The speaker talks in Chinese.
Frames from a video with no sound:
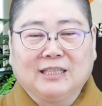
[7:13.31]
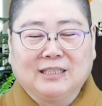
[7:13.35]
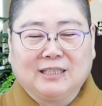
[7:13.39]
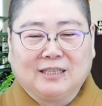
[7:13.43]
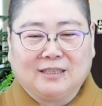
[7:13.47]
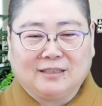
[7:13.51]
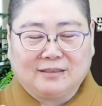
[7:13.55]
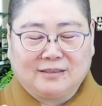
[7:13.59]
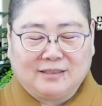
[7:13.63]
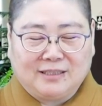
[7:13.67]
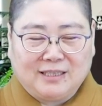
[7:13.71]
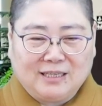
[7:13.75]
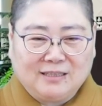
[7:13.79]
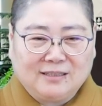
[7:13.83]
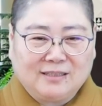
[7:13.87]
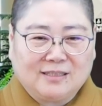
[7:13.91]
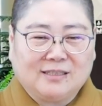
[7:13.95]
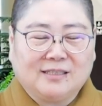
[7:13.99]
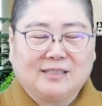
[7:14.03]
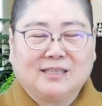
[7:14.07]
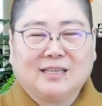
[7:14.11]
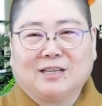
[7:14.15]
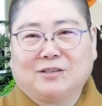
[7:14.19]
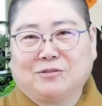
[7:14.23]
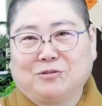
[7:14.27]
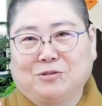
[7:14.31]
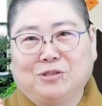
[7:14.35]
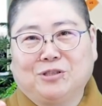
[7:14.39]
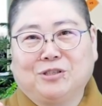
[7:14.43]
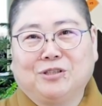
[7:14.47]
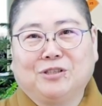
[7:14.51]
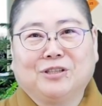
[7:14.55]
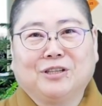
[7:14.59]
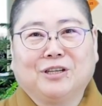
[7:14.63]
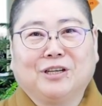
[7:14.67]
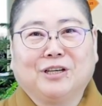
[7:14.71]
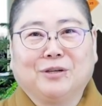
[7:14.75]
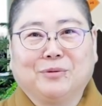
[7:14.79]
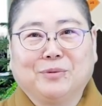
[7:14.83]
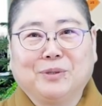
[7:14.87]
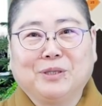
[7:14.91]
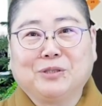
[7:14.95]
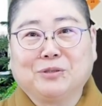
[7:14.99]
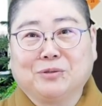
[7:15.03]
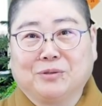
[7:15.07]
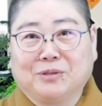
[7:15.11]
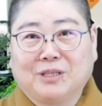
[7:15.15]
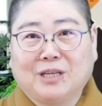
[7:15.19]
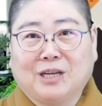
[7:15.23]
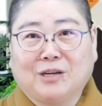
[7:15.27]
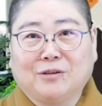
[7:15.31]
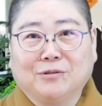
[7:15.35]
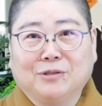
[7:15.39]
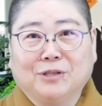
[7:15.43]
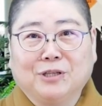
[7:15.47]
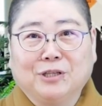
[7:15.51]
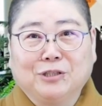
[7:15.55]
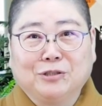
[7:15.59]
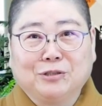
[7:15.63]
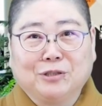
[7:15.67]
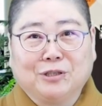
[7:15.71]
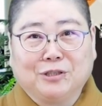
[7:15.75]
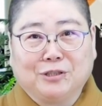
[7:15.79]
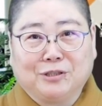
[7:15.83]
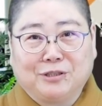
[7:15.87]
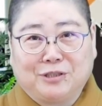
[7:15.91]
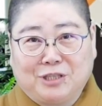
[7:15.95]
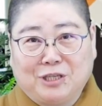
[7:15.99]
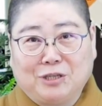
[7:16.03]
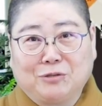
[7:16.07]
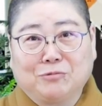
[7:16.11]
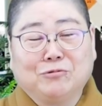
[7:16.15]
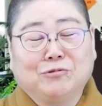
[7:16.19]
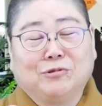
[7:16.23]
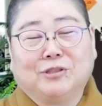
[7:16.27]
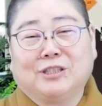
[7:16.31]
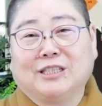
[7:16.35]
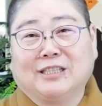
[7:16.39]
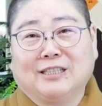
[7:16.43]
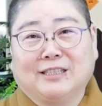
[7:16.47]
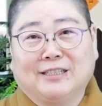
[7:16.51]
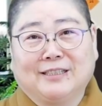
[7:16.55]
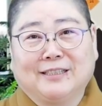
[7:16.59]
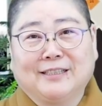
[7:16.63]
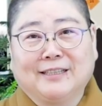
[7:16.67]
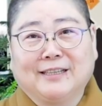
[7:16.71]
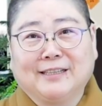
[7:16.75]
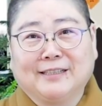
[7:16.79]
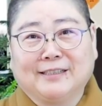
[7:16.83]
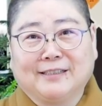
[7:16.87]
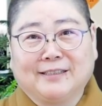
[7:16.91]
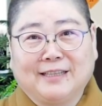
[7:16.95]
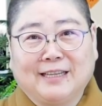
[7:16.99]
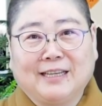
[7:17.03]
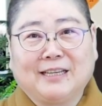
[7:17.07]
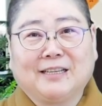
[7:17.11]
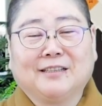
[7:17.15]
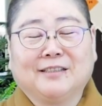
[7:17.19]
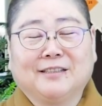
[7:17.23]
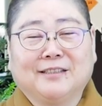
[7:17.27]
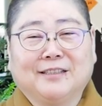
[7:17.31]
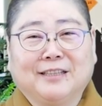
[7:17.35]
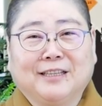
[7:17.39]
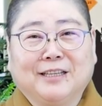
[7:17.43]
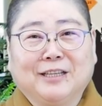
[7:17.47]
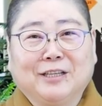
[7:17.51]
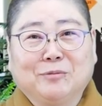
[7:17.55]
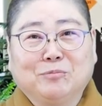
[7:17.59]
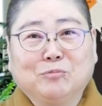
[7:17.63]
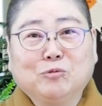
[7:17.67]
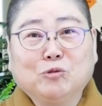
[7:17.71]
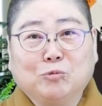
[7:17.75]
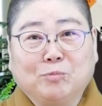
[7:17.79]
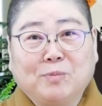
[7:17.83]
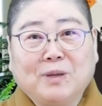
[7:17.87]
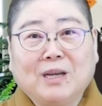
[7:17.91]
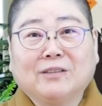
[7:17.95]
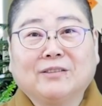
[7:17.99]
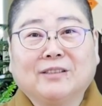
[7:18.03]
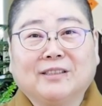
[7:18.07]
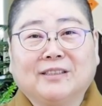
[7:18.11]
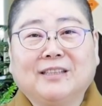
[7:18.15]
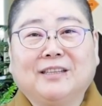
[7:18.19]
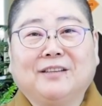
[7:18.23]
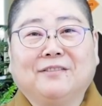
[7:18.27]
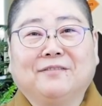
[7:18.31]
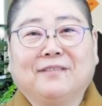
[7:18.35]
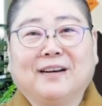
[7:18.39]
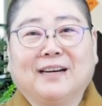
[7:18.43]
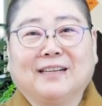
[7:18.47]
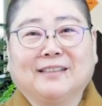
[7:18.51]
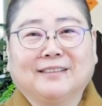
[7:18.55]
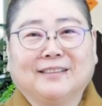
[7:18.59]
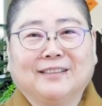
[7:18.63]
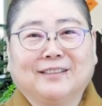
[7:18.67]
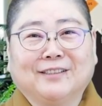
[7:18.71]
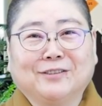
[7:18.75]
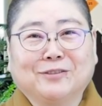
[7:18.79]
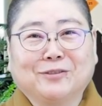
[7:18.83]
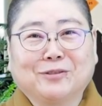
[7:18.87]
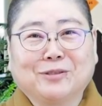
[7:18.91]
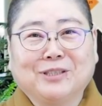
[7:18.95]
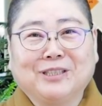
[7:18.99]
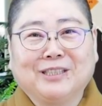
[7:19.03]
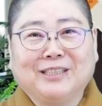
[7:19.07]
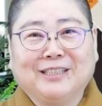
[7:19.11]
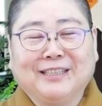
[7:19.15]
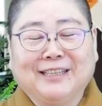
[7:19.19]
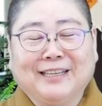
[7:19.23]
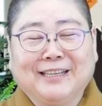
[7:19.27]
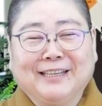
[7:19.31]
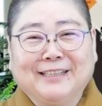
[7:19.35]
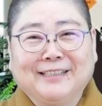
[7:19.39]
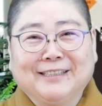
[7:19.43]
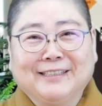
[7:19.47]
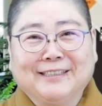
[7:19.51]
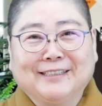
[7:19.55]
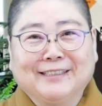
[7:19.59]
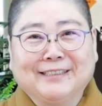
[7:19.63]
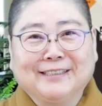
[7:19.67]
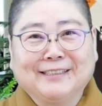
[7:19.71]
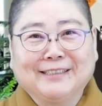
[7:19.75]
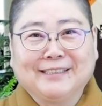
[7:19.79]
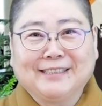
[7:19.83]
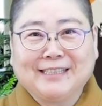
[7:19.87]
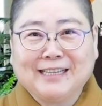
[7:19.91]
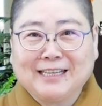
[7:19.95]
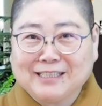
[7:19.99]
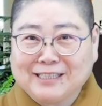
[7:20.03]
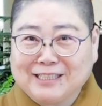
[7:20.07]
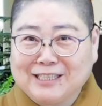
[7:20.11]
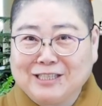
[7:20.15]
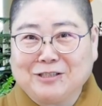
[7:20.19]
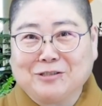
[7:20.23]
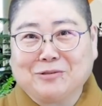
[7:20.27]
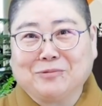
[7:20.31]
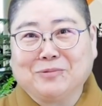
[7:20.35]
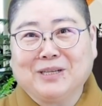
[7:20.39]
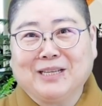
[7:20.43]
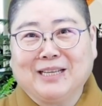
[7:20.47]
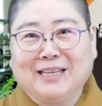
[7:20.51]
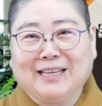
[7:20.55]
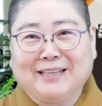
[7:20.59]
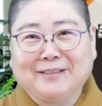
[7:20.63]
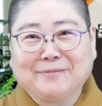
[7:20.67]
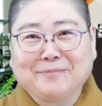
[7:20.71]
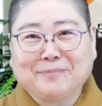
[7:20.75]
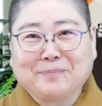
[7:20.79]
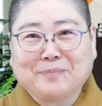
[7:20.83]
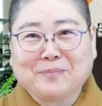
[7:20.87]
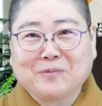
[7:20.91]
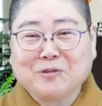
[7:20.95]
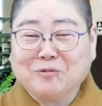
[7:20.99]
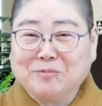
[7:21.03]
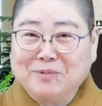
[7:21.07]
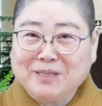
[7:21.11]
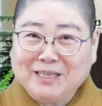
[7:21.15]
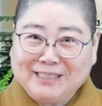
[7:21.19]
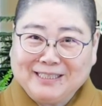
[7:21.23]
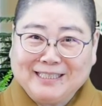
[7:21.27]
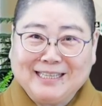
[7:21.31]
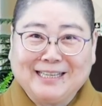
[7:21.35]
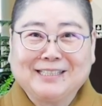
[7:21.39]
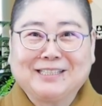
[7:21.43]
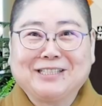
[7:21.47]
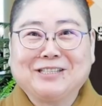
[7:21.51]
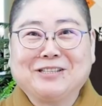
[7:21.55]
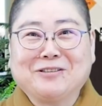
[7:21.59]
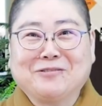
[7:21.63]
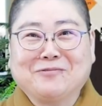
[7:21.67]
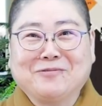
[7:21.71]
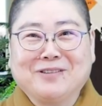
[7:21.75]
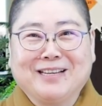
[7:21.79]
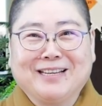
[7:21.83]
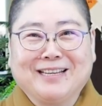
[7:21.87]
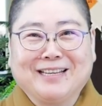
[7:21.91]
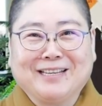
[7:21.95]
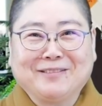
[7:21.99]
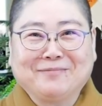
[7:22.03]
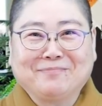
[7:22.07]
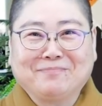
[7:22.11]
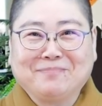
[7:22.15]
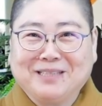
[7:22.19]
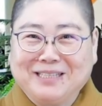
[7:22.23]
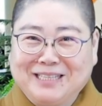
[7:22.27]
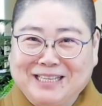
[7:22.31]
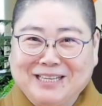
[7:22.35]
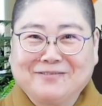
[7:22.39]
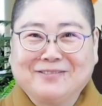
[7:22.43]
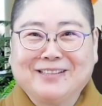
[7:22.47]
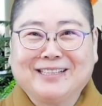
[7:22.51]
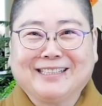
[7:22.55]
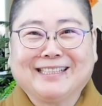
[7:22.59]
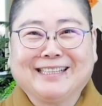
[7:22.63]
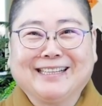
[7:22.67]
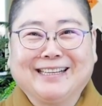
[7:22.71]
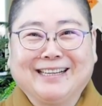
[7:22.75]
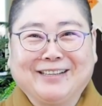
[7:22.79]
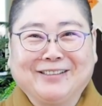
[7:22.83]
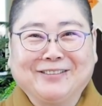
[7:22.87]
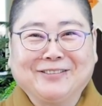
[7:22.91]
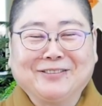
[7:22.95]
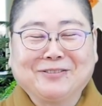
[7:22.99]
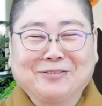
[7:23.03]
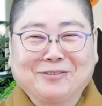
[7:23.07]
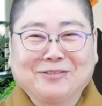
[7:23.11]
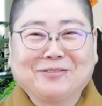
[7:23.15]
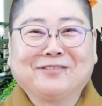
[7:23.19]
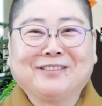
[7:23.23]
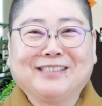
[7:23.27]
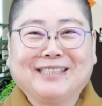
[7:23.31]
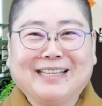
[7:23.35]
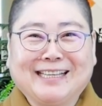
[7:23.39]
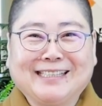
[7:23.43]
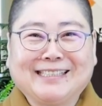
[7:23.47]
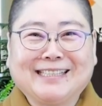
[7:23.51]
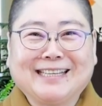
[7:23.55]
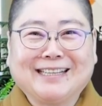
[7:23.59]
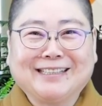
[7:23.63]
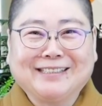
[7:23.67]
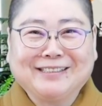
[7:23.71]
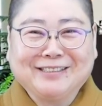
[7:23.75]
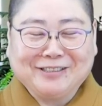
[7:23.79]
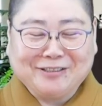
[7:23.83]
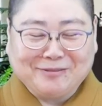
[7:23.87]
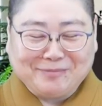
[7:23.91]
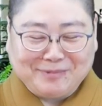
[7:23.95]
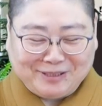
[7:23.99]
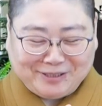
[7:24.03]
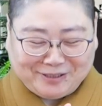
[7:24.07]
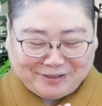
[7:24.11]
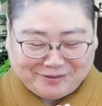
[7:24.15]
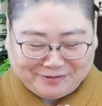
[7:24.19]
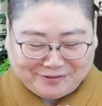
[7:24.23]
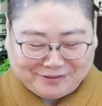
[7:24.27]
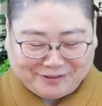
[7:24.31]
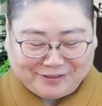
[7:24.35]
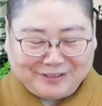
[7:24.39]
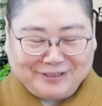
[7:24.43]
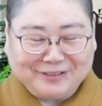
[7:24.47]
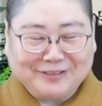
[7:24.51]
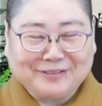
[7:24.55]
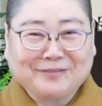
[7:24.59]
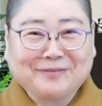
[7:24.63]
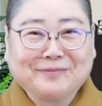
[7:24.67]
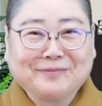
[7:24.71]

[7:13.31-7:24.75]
啊，坚持下去啊，会走到呃政务的啊那个目标的地方啊，所以呃，相信有未来，我们要相信有未来，明天会更好，祝福大家，阿弥陀佛。